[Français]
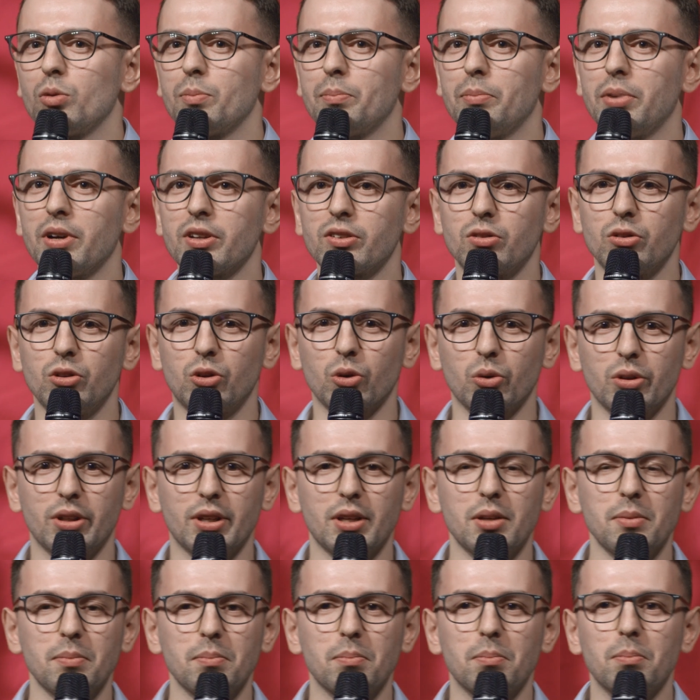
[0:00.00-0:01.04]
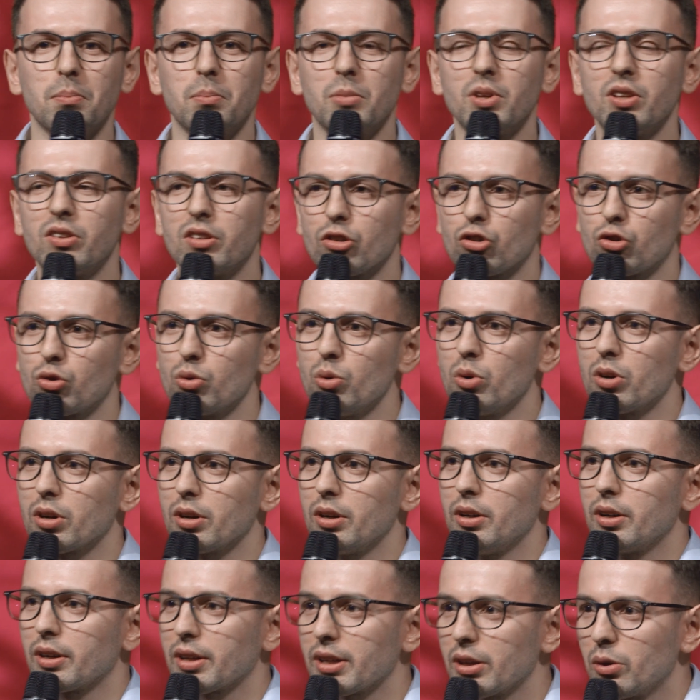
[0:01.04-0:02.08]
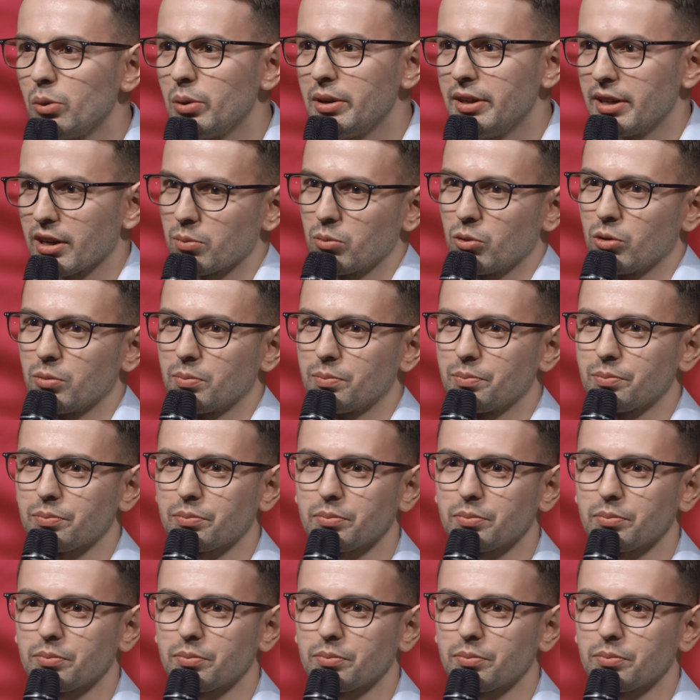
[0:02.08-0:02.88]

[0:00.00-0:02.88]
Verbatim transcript: une base de données mise à jour régulièrement.